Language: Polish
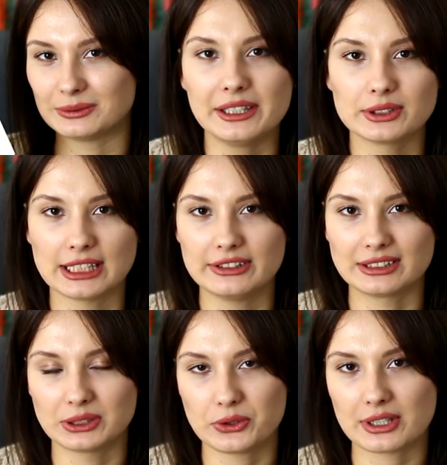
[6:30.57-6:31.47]
I ostatnia
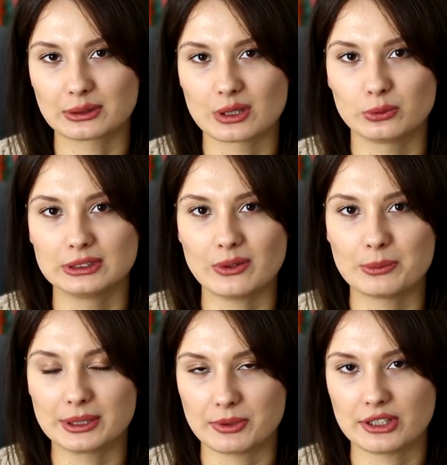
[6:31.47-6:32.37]
książka, którą udało
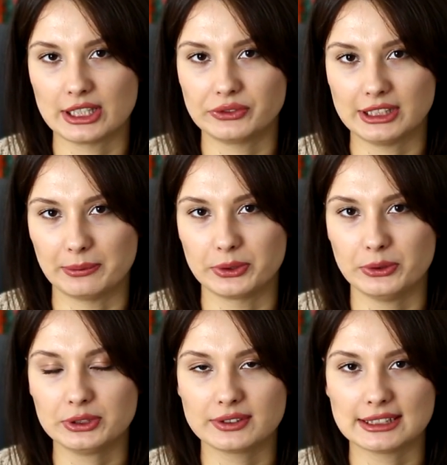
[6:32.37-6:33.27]
mi się przeczytać w
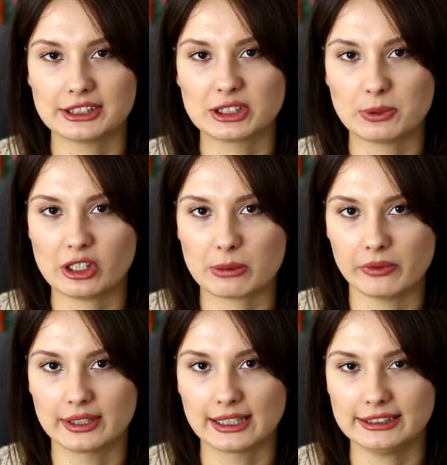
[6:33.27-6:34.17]
sierpniu, to w zasadzie zbiorek
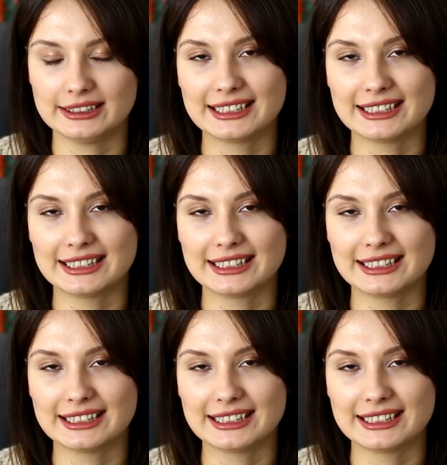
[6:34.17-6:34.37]
opowiadań.